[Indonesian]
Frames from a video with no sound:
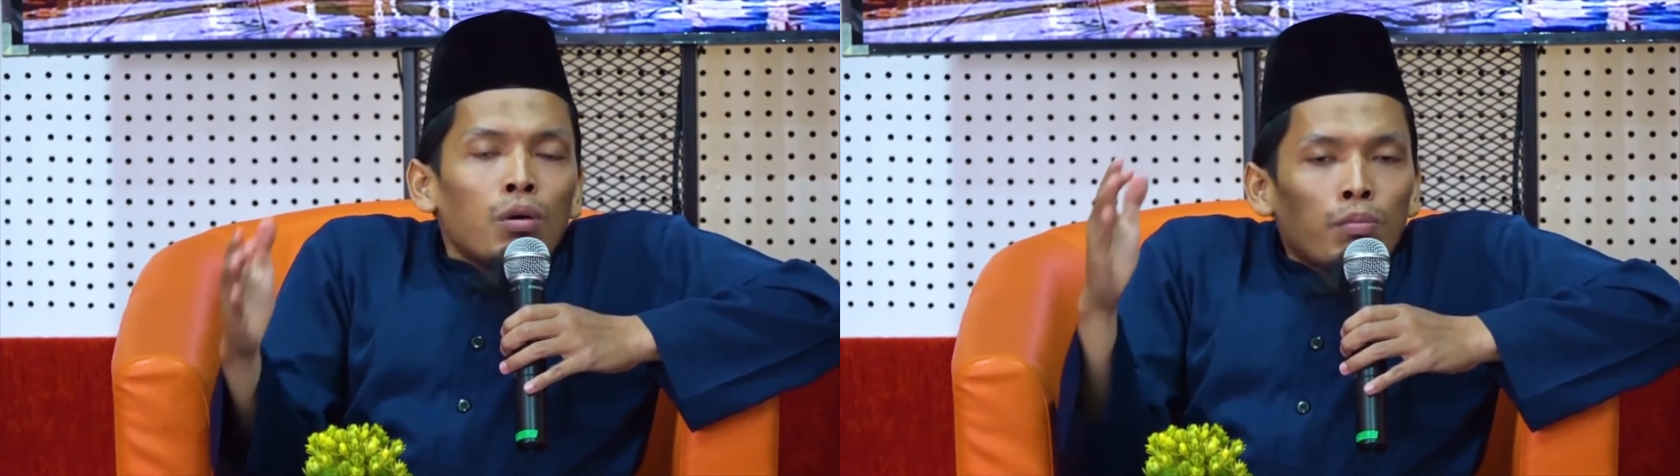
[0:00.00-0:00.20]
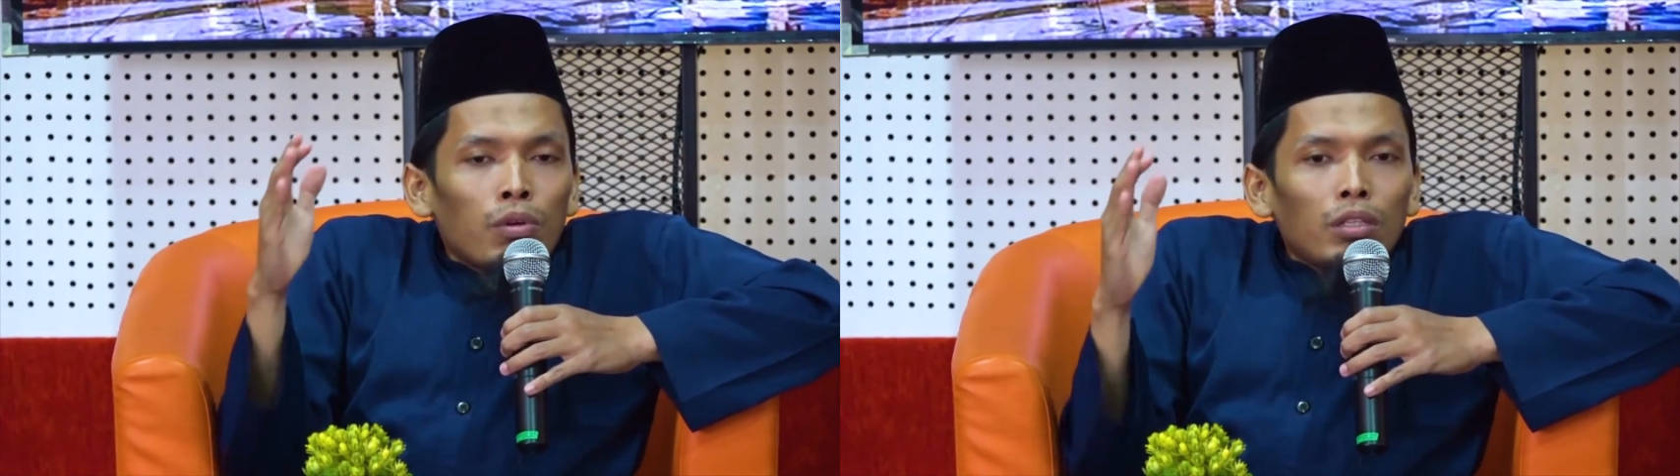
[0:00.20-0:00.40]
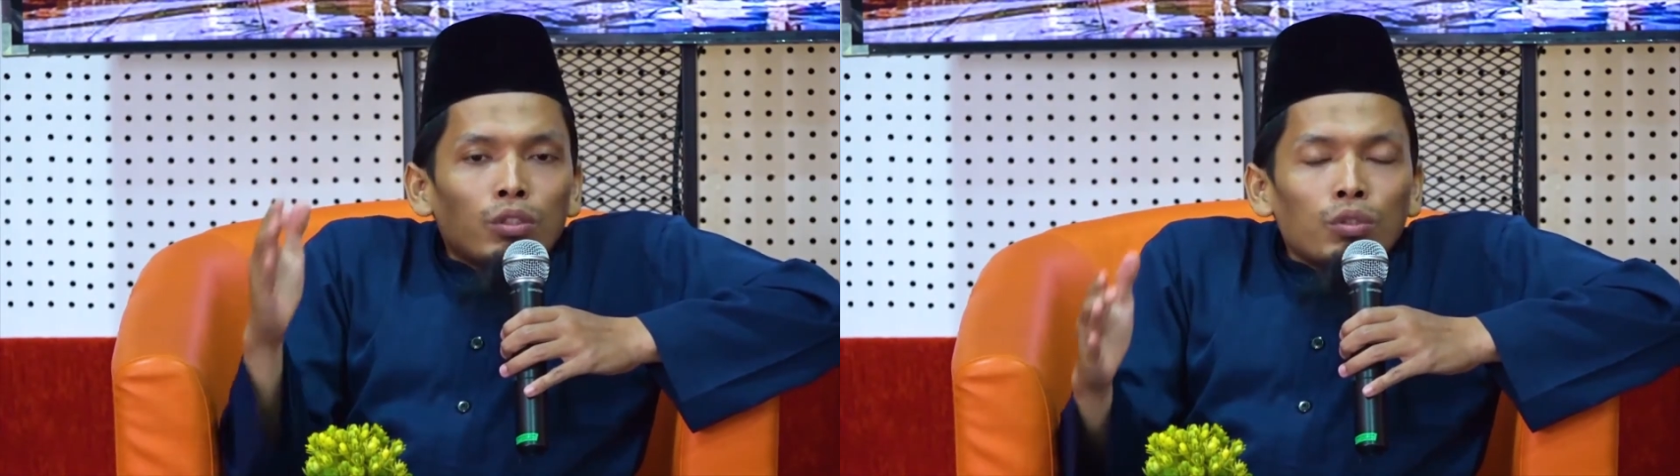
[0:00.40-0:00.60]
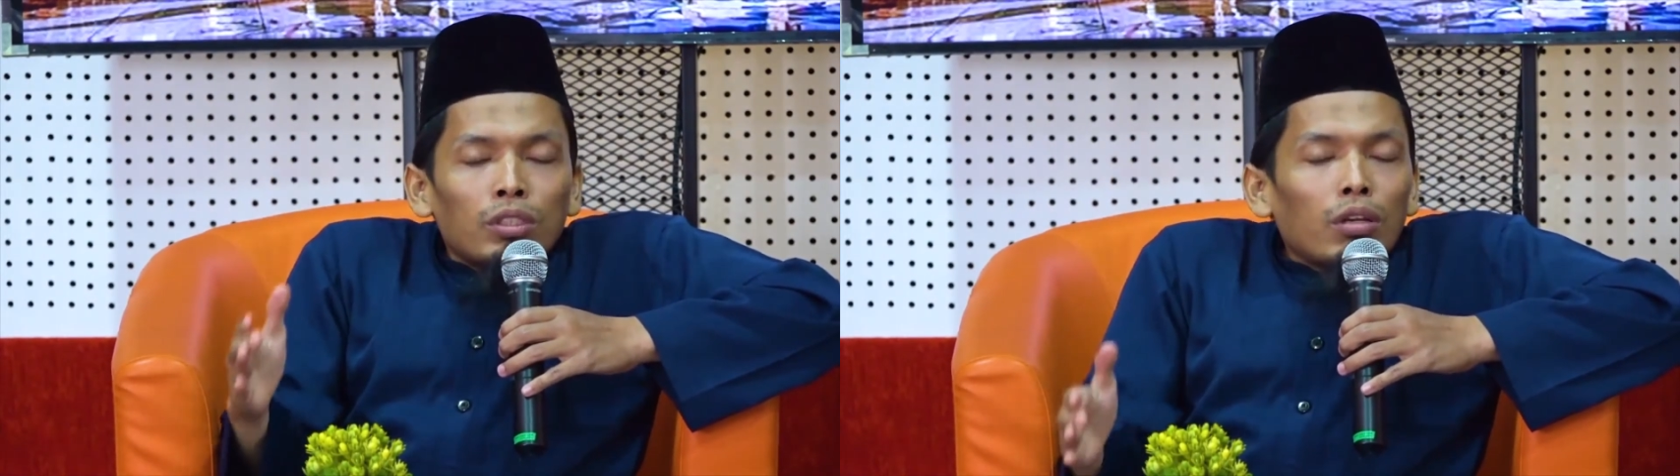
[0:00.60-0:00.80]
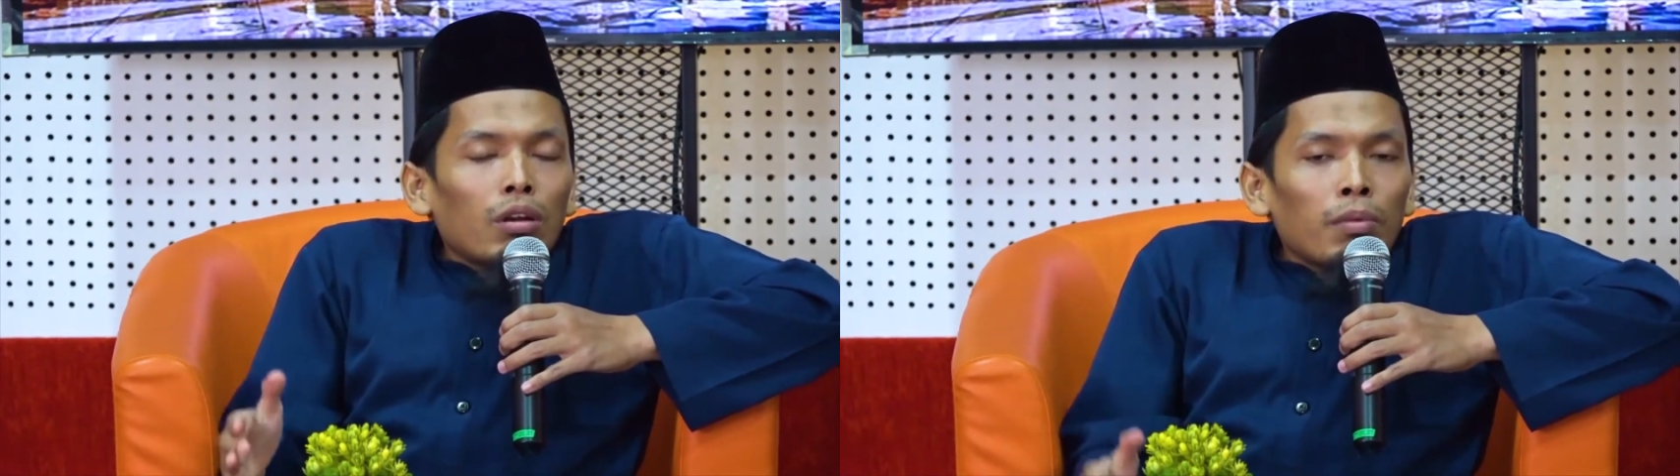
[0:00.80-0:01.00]
bulan
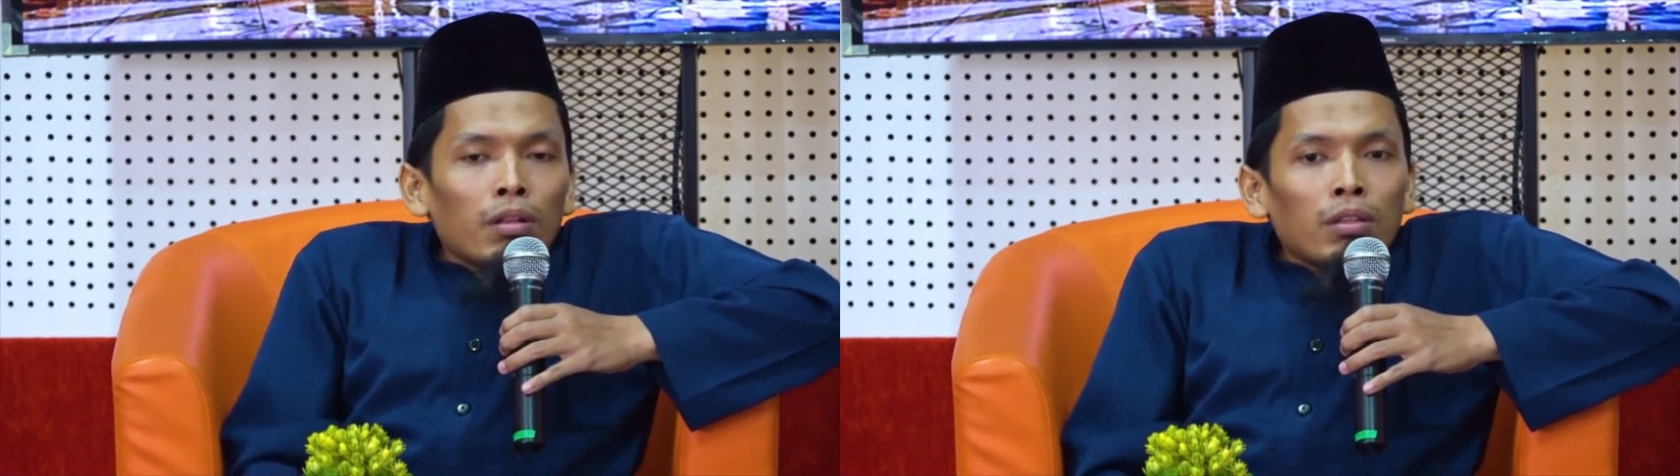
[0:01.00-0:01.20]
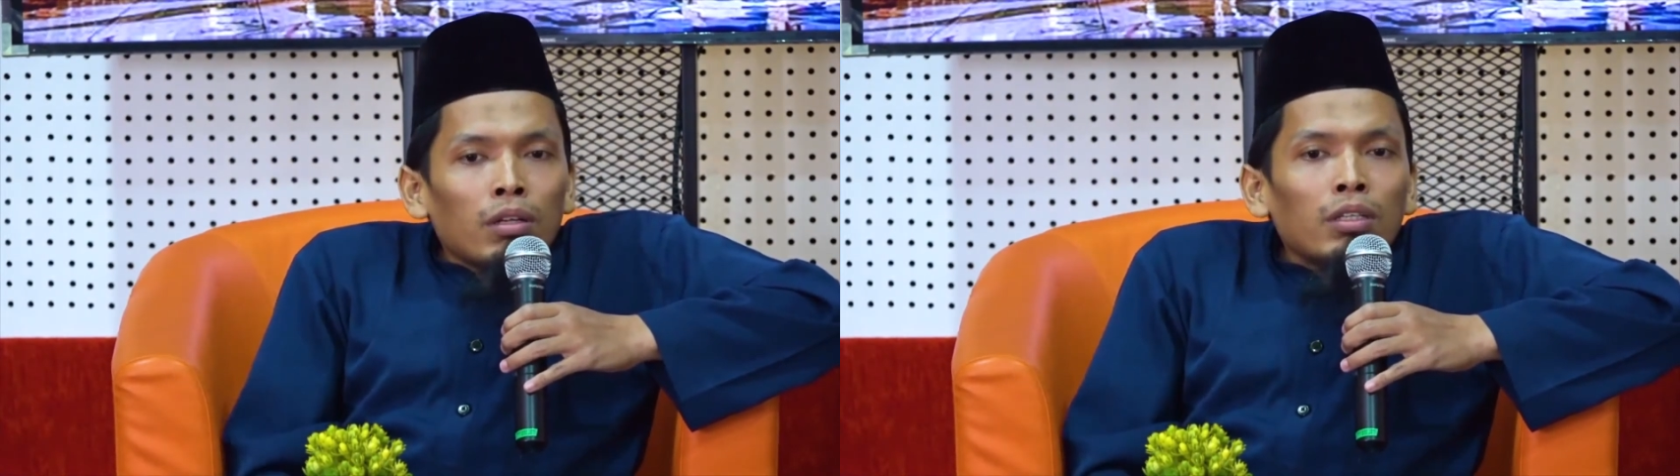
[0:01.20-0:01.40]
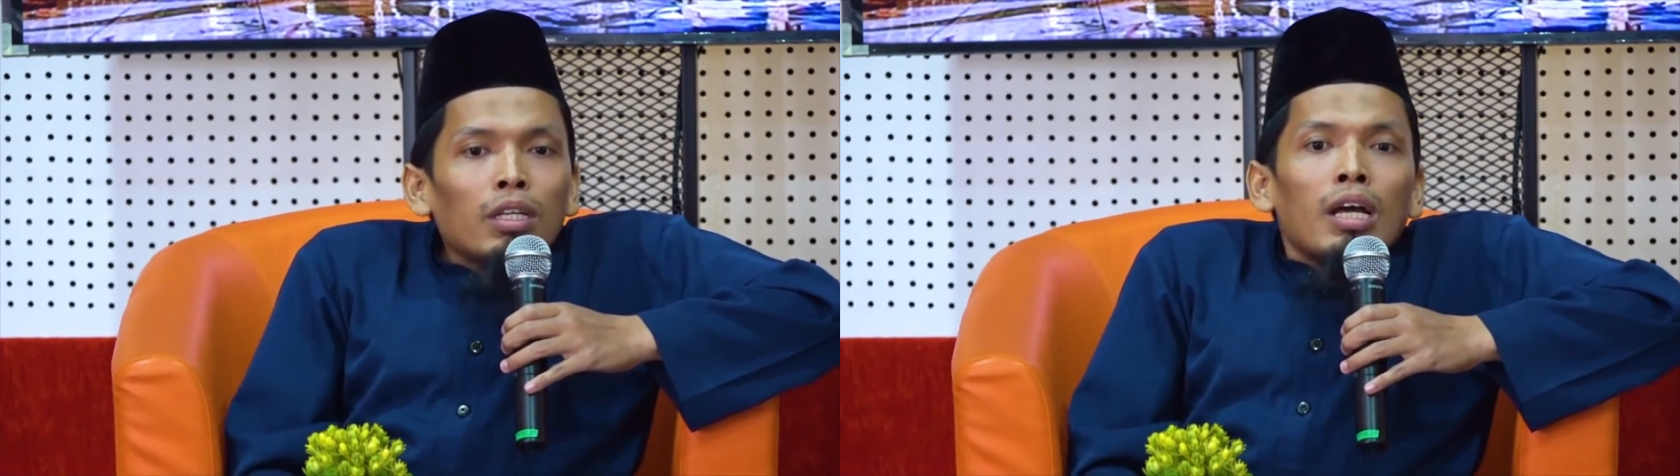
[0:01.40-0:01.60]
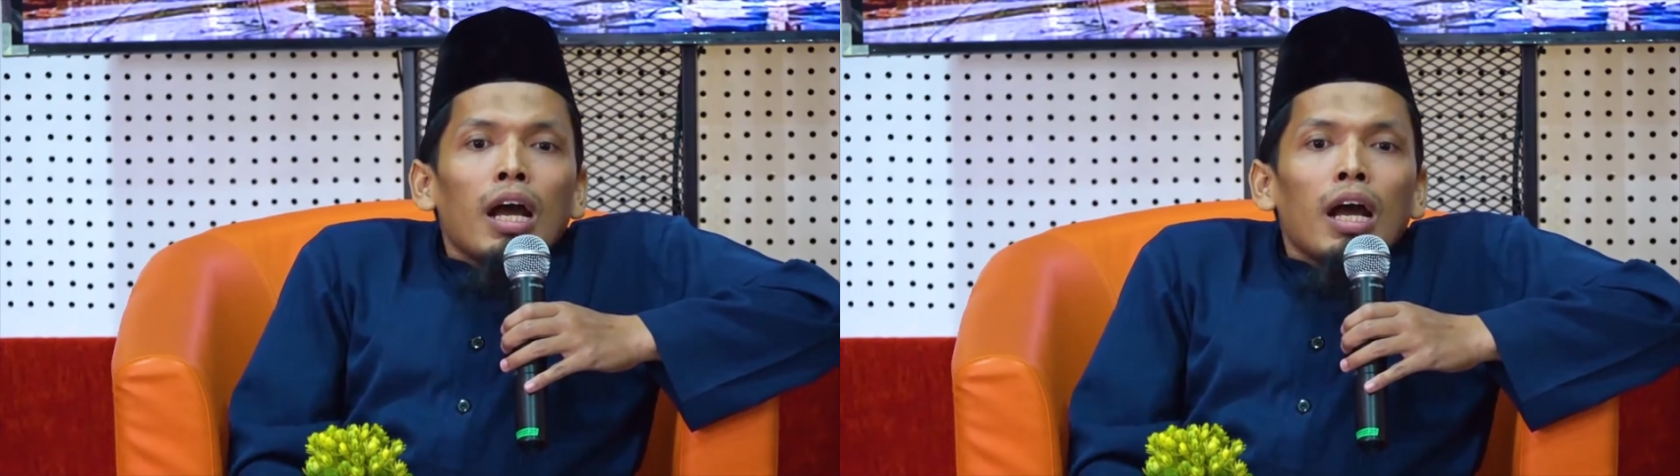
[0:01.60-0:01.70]
suci Ramadan